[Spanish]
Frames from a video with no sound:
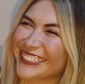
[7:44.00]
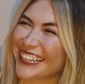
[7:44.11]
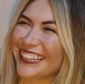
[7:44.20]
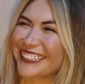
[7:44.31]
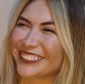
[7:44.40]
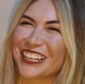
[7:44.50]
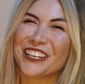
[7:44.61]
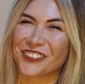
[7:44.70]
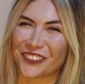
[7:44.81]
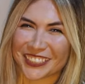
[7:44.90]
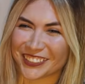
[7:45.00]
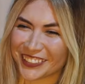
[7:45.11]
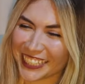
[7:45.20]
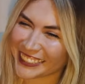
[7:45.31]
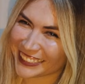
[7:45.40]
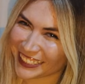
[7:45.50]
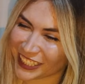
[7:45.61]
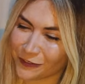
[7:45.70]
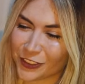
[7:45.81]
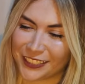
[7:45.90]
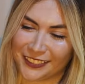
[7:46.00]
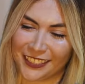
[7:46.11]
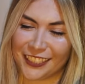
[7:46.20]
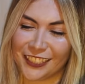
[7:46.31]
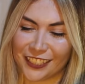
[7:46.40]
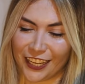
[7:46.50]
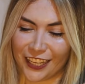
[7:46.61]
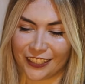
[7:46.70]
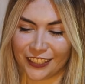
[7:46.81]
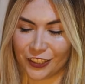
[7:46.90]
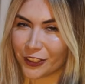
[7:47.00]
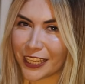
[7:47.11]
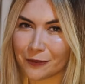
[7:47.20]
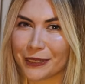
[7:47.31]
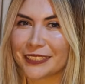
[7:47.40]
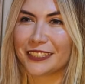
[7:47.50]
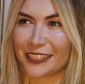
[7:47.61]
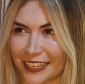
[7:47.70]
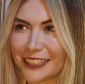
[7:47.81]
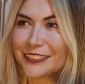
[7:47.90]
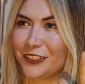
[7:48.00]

toda la, toda la información que necesitan por si están en, no nada más en Irlanda,